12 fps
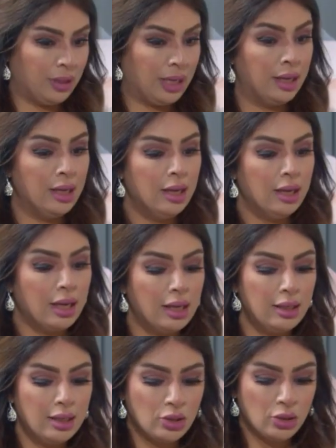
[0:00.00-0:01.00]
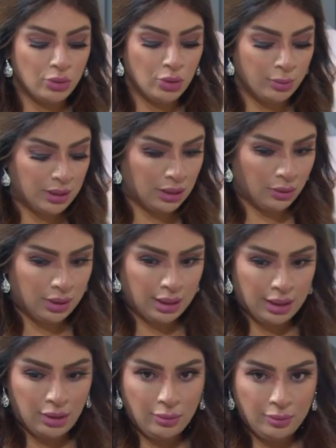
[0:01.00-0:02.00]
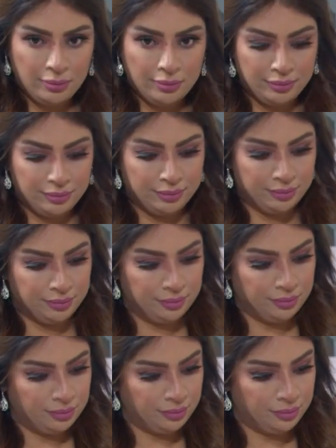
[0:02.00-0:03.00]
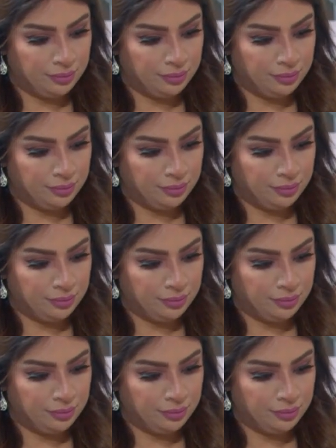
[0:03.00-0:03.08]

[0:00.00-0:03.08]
فيها خلينا نشوف شنو بتسوي لنا اليوم أه بسوي